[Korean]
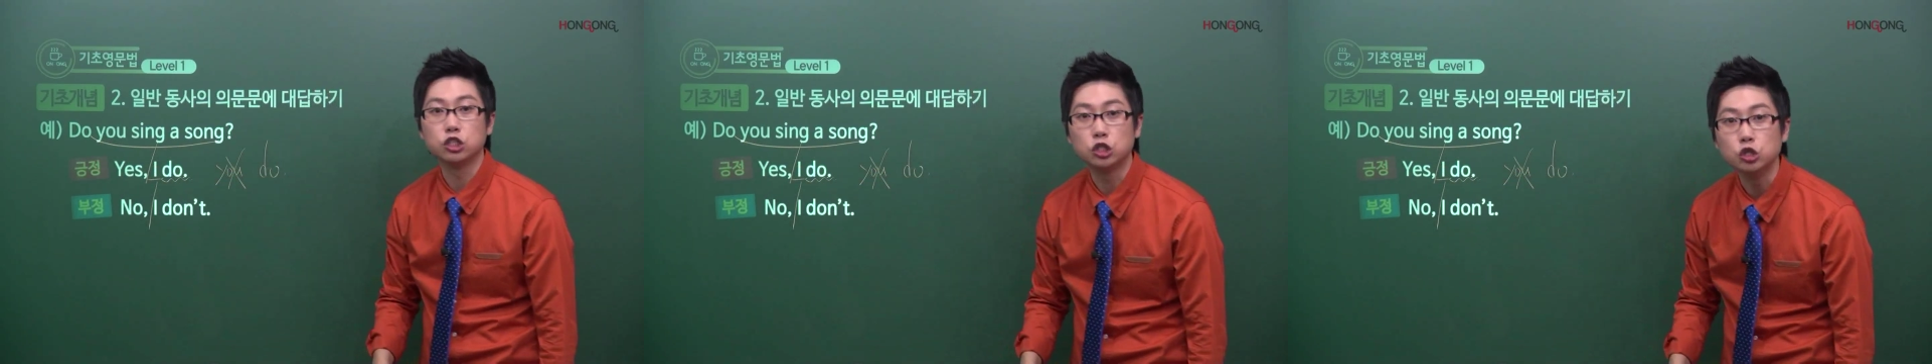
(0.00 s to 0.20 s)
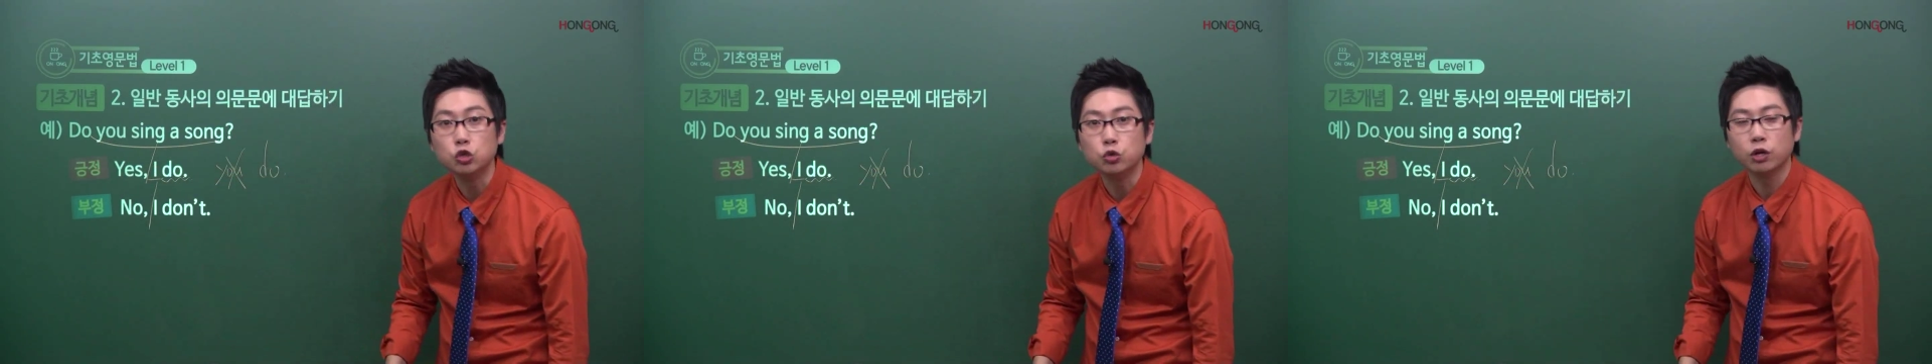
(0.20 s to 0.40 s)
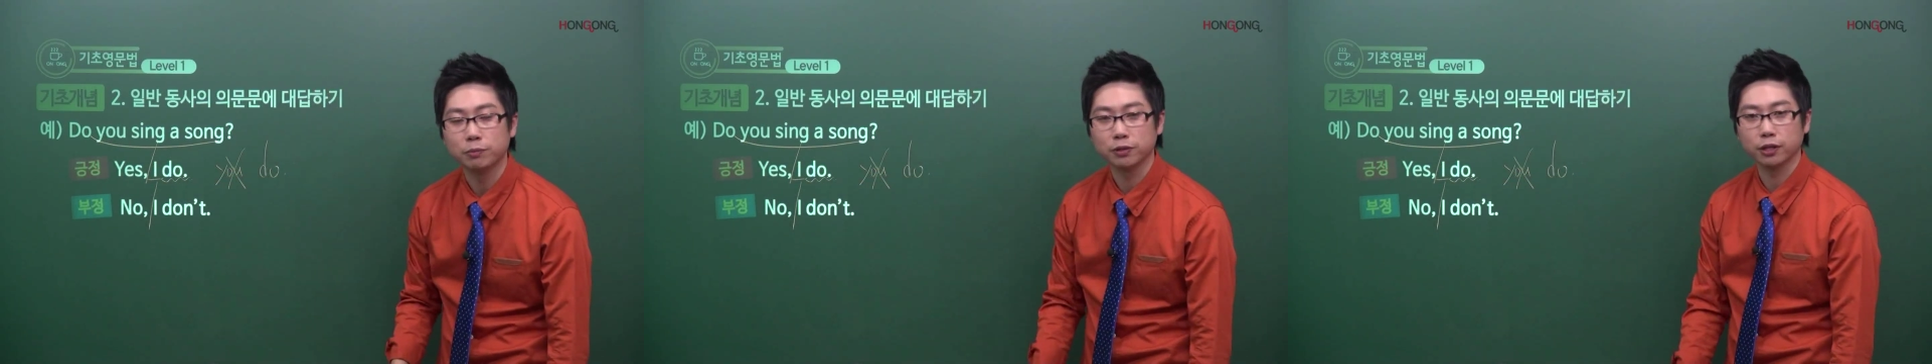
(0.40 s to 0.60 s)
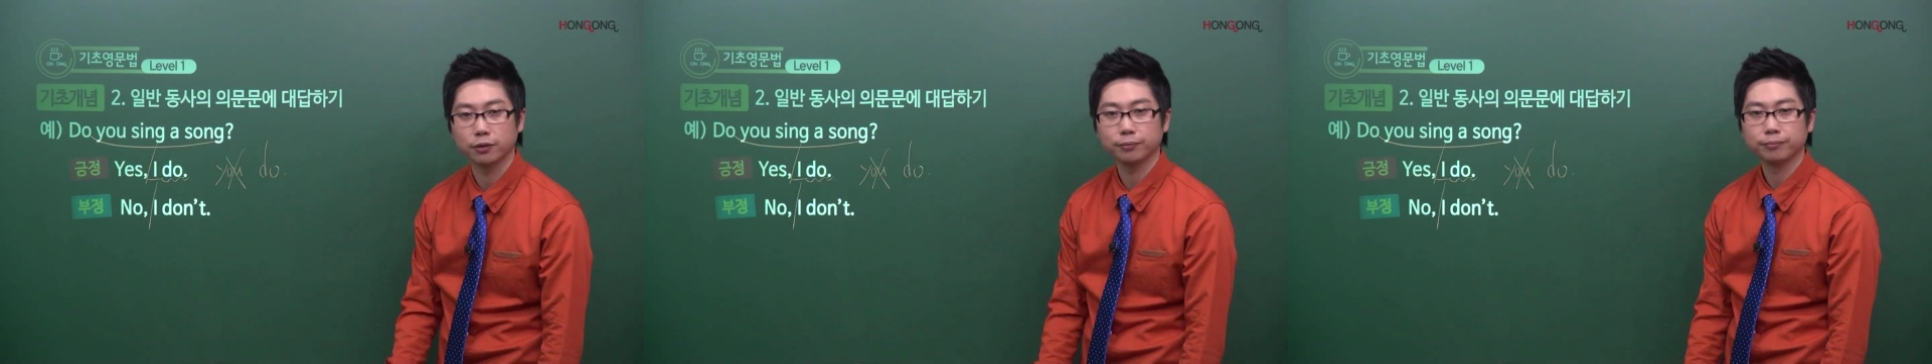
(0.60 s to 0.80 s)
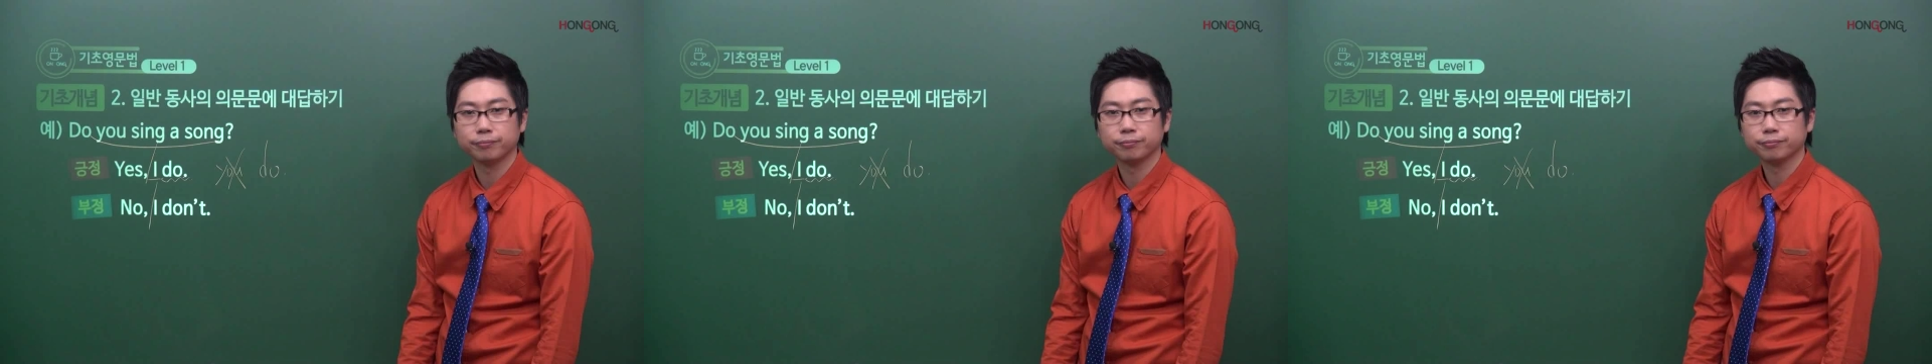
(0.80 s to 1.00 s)
do 하면 돼요.
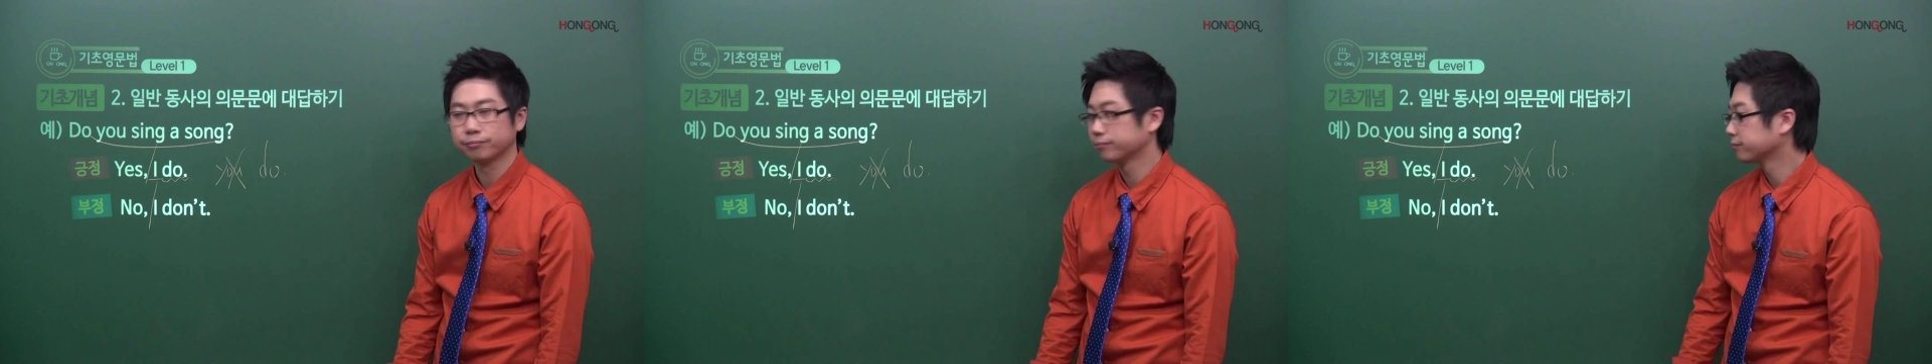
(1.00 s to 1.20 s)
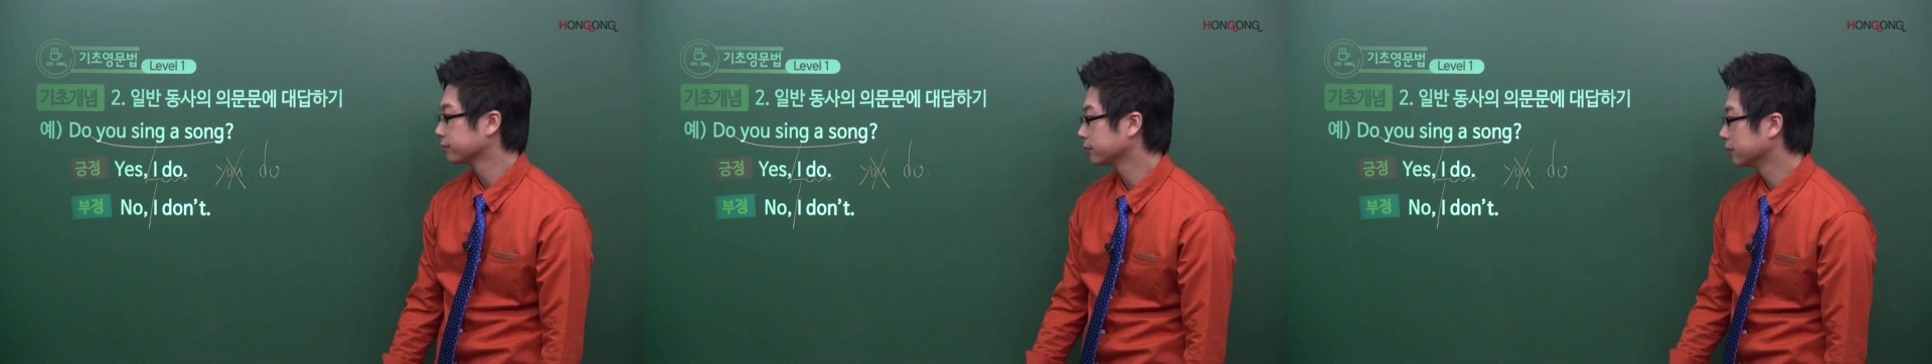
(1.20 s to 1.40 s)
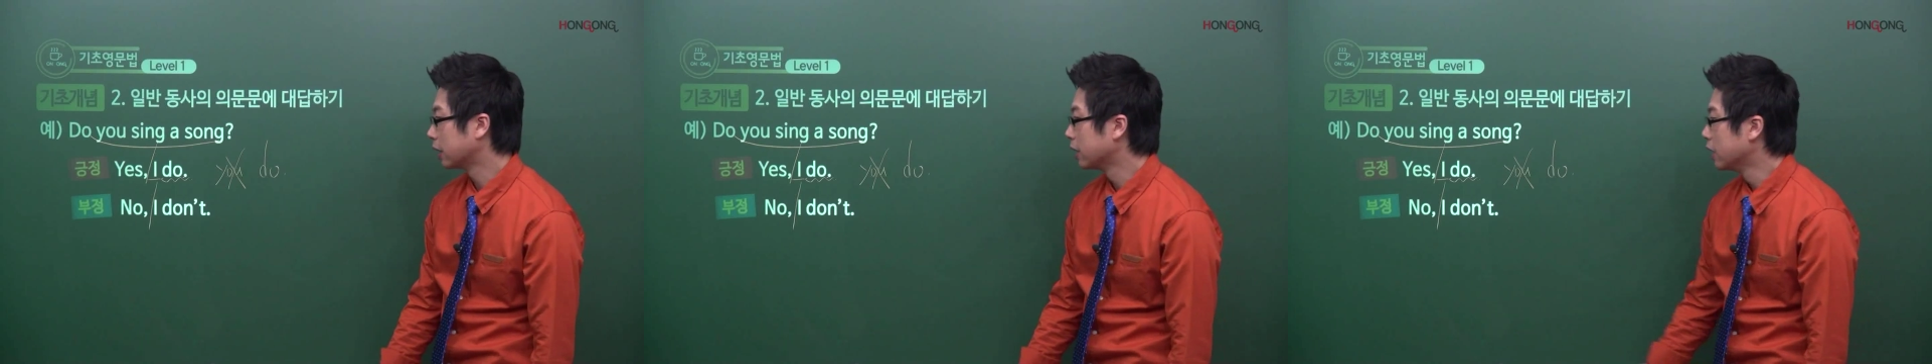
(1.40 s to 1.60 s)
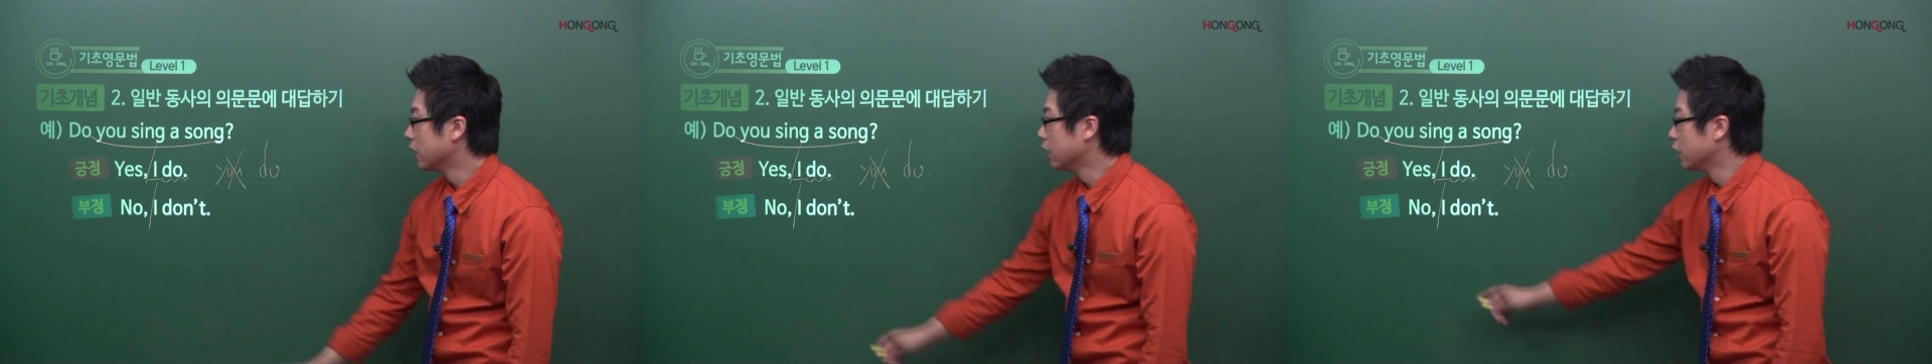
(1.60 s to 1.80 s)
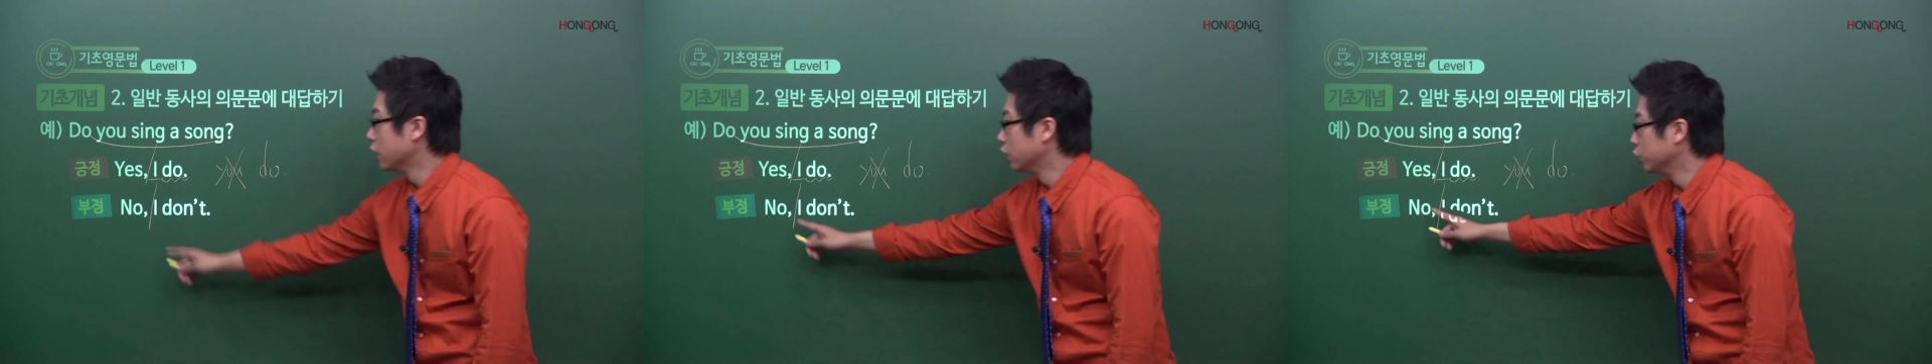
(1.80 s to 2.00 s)

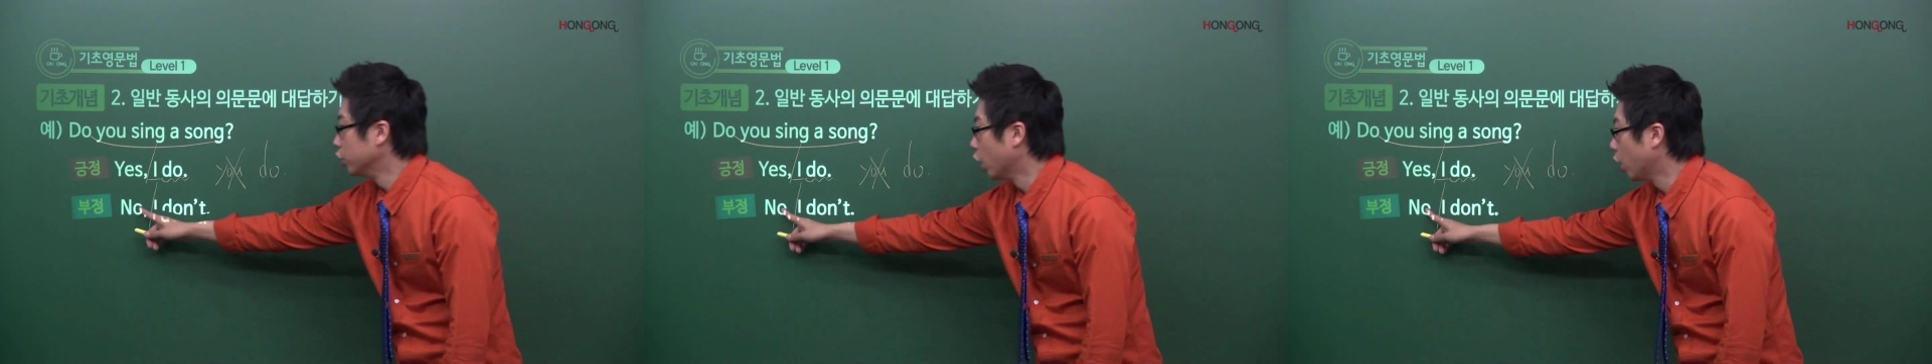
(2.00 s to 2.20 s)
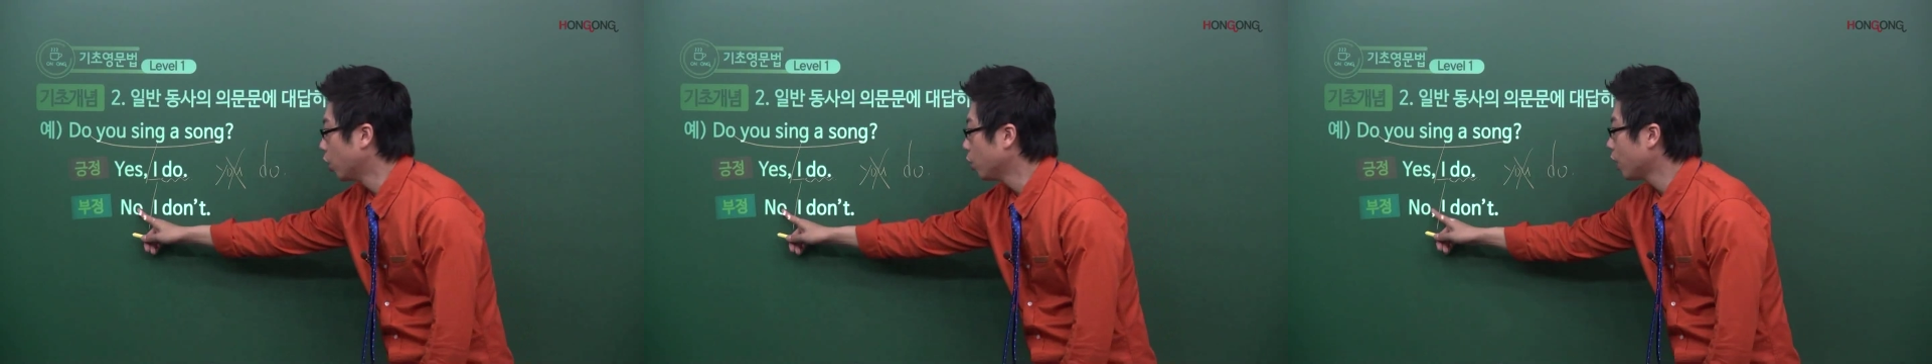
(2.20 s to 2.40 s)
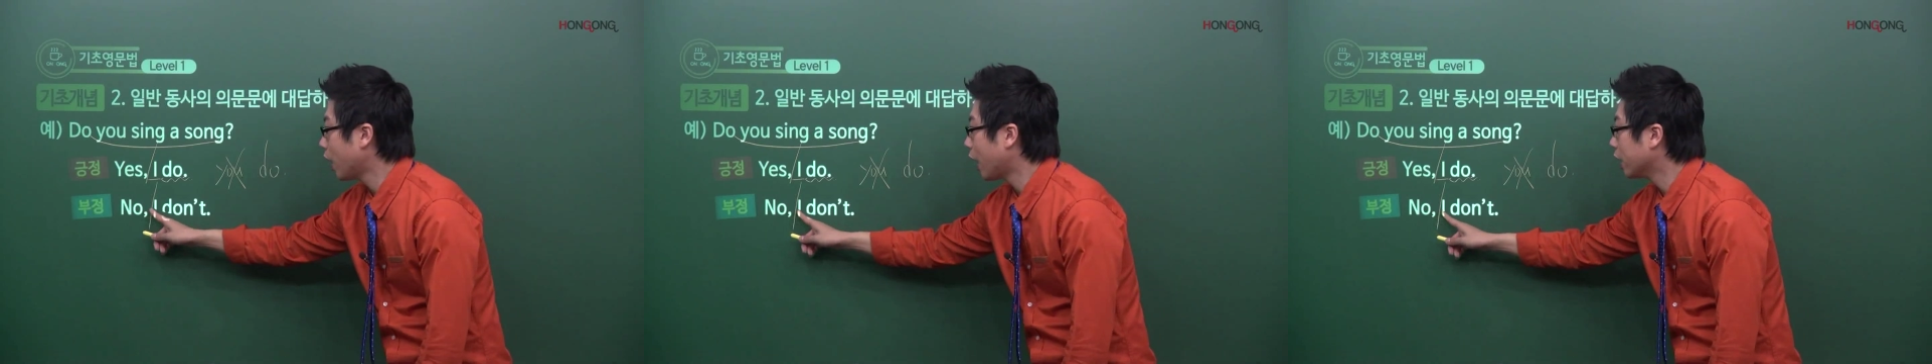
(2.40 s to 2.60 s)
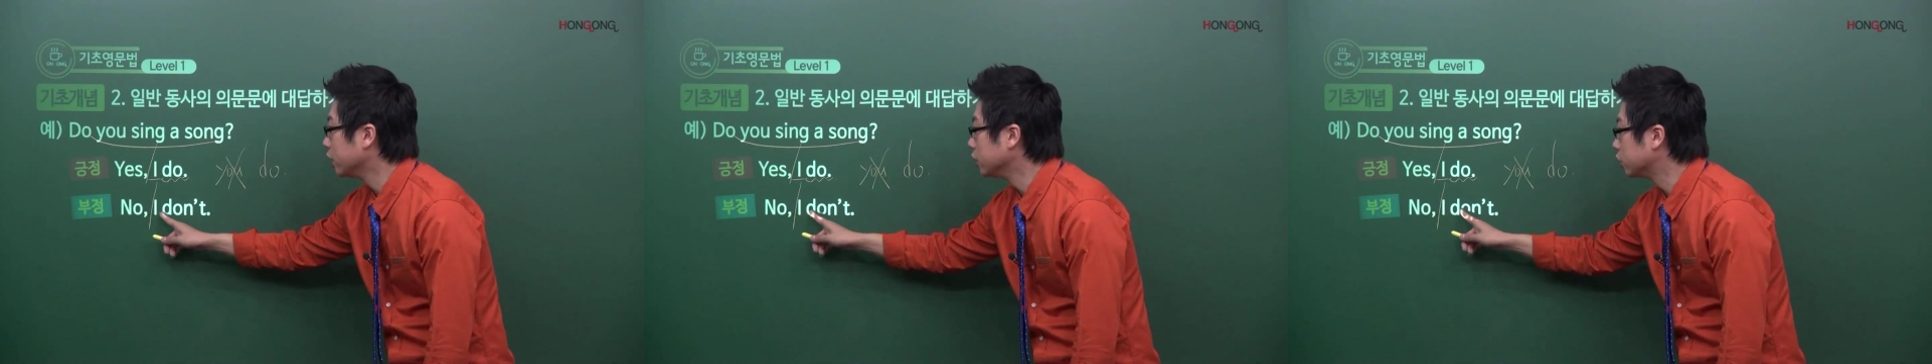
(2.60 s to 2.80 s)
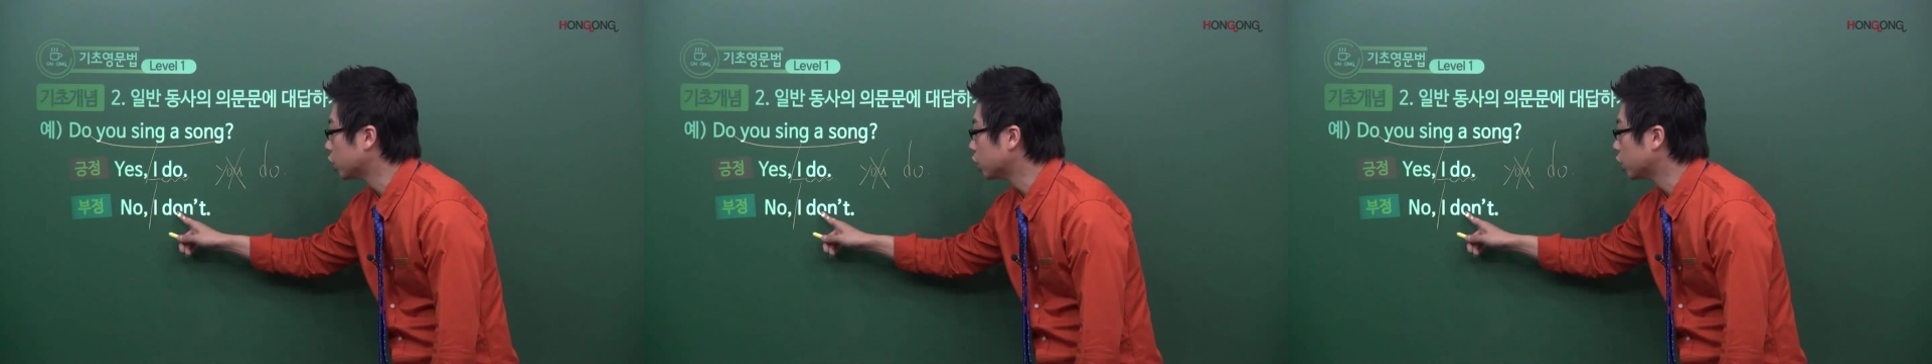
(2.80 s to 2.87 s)
No, I